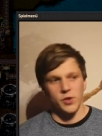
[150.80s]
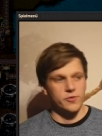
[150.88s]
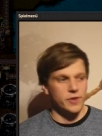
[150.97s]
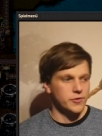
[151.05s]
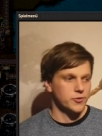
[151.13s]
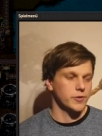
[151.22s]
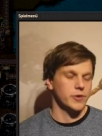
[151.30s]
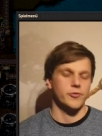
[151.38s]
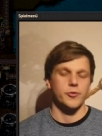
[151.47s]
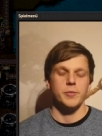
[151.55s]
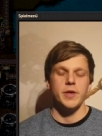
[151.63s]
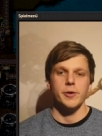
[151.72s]
Das war es soweit
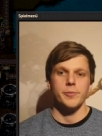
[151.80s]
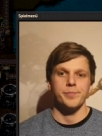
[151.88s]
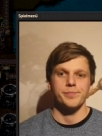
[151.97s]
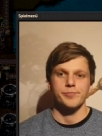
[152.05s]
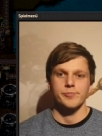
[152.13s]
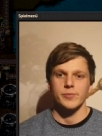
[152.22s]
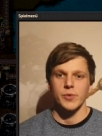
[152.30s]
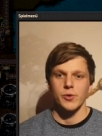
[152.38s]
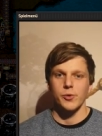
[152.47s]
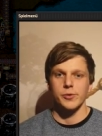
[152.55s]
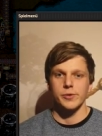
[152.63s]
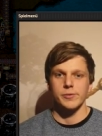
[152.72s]
von mir
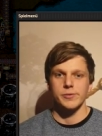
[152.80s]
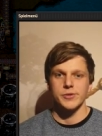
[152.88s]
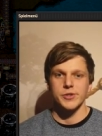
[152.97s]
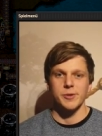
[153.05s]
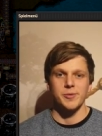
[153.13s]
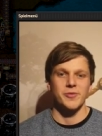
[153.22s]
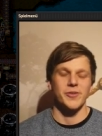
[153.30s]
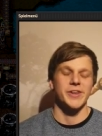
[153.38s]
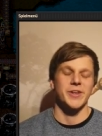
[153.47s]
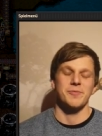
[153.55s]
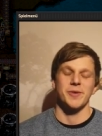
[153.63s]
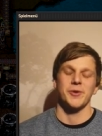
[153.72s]
und ich gebe dann
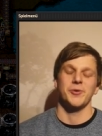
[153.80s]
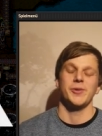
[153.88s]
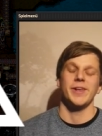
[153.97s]
weiter an meinen